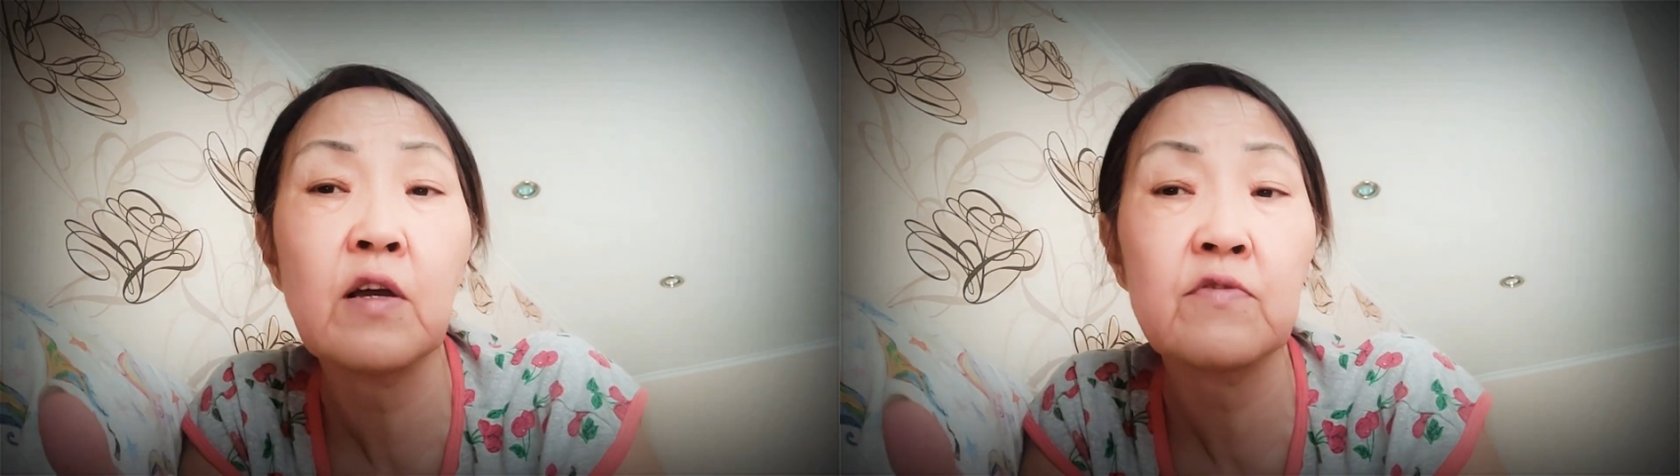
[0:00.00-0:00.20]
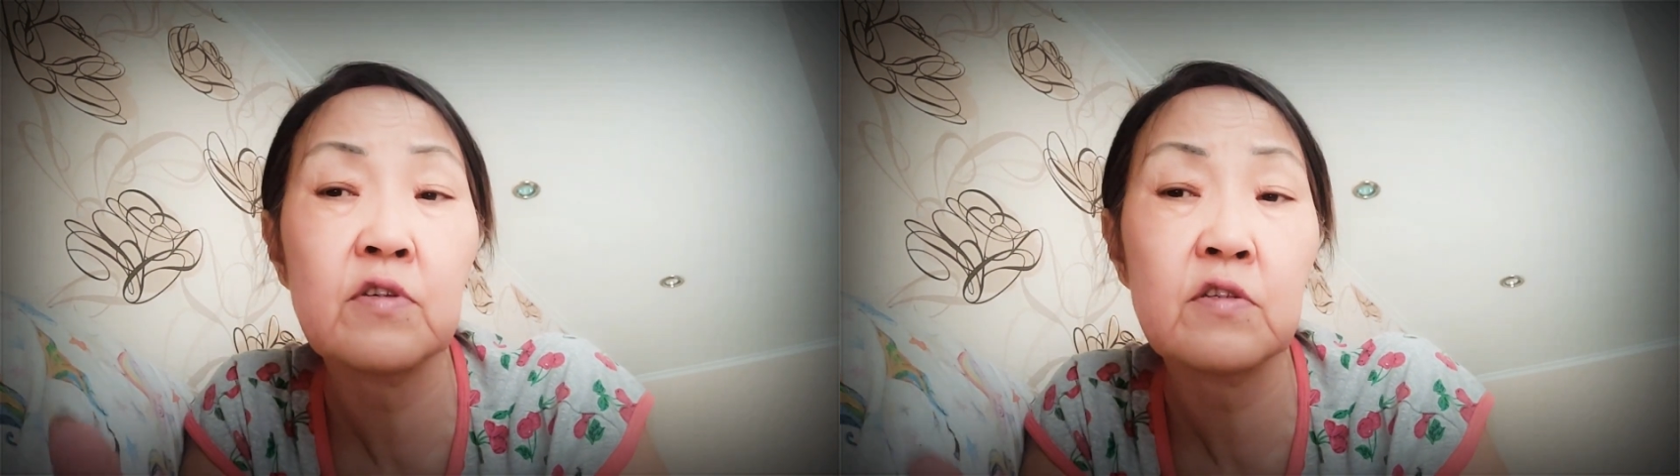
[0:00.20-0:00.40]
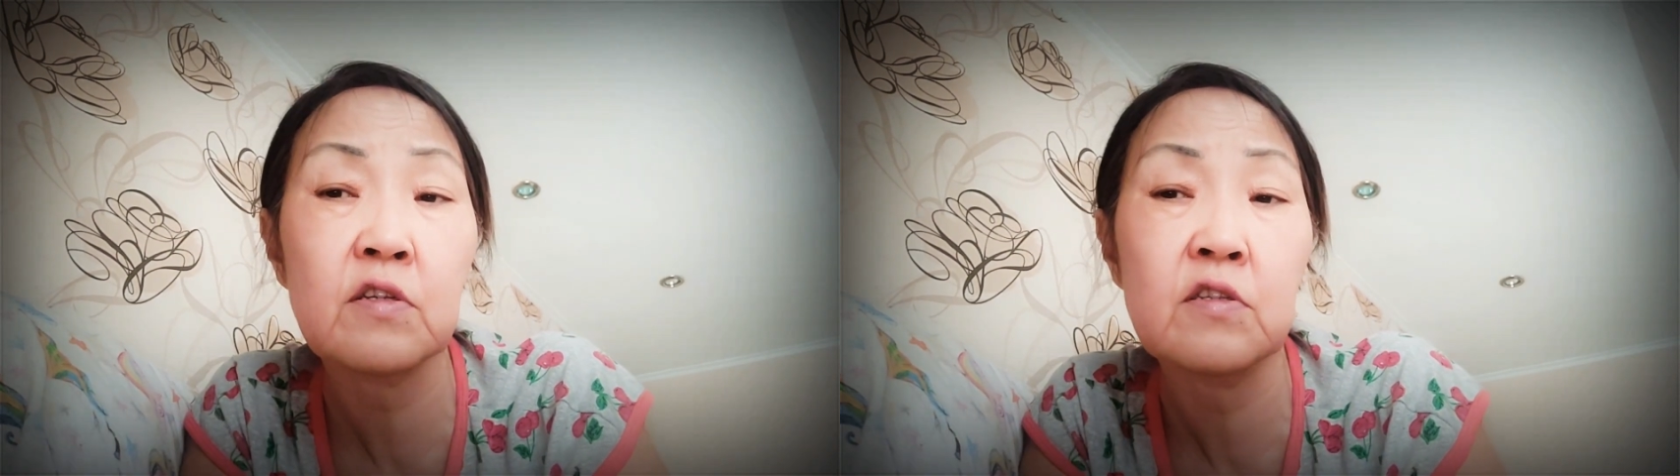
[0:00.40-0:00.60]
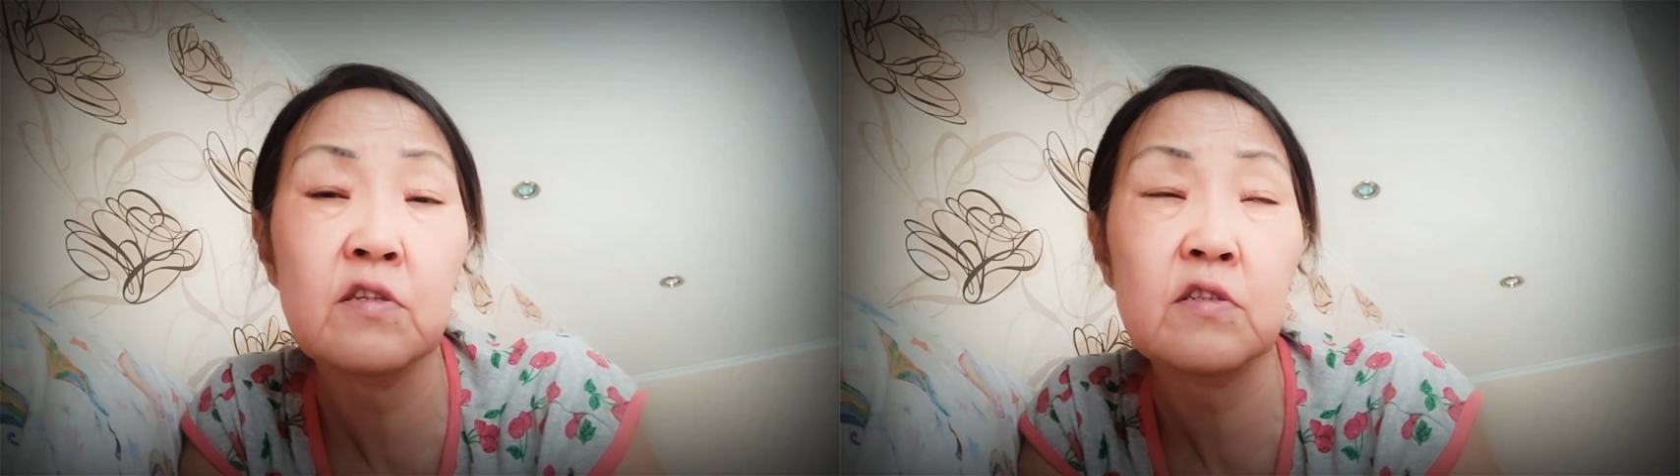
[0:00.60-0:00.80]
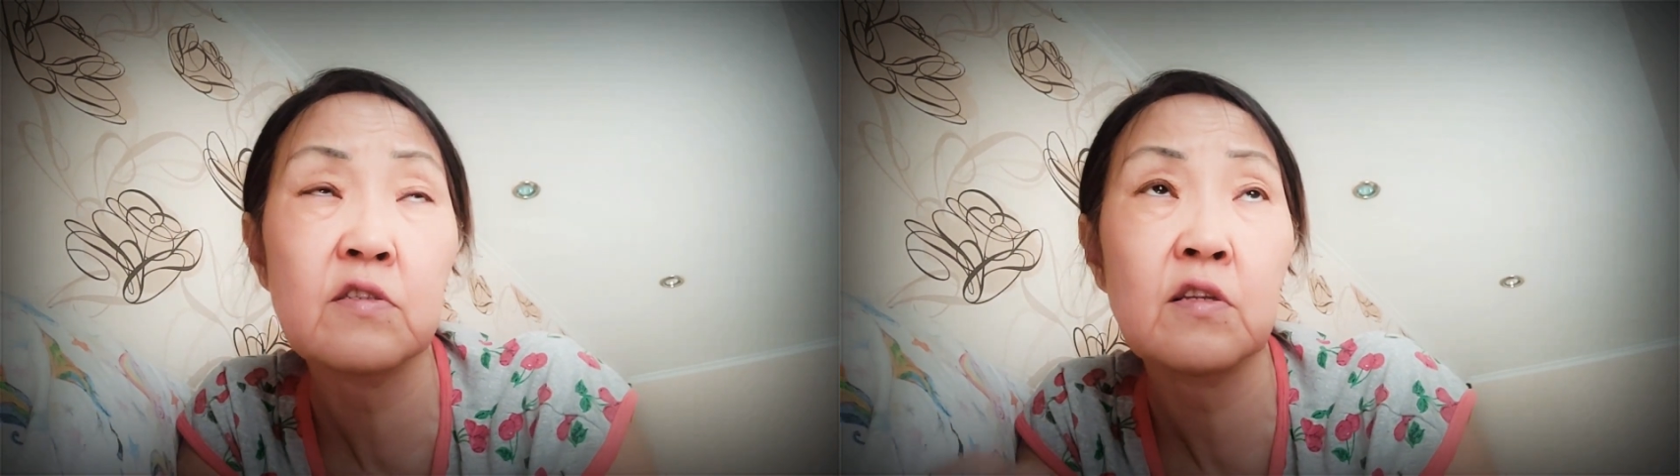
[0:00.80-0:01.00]
авторские
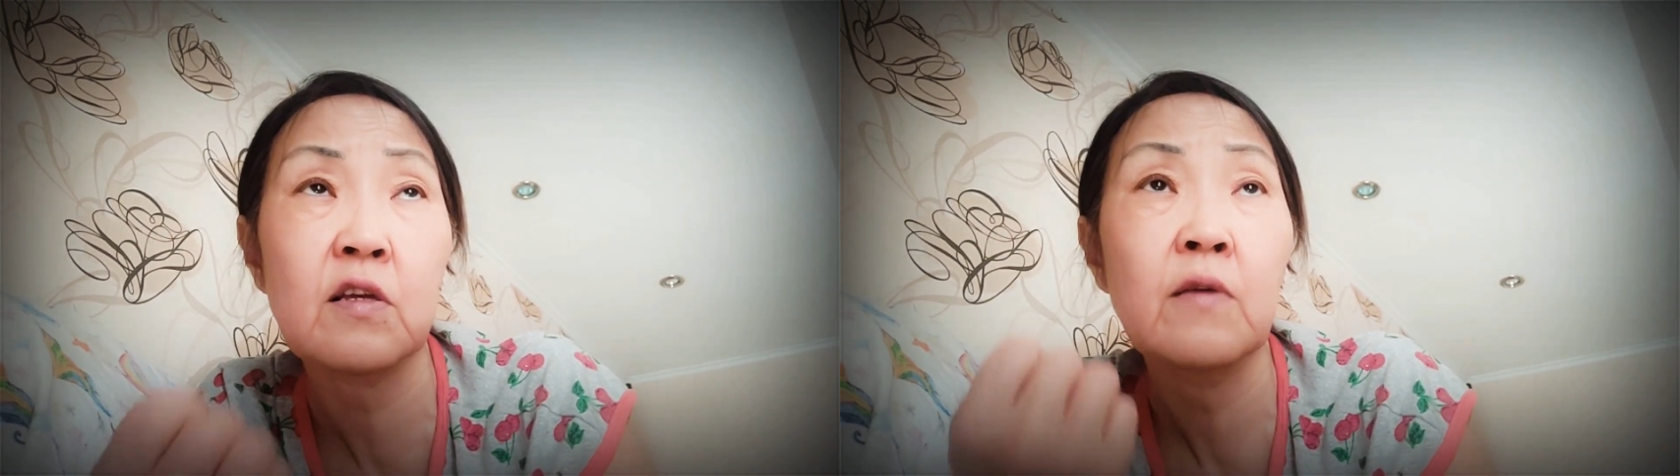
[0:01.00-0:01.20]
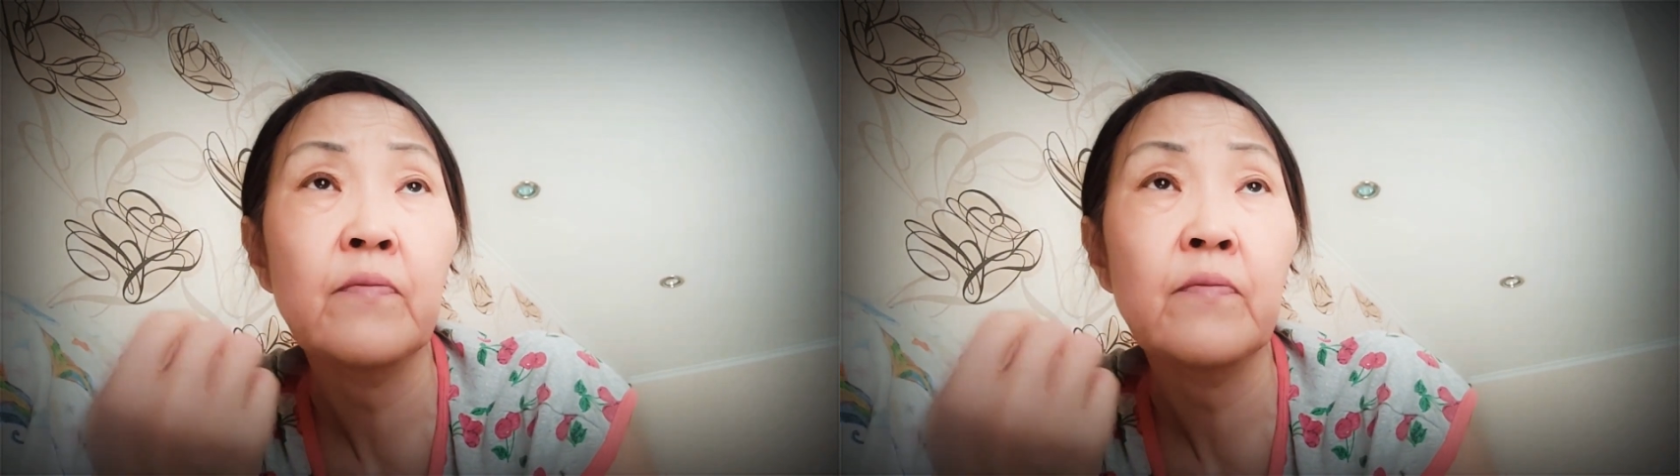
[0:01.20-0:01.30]
тексты,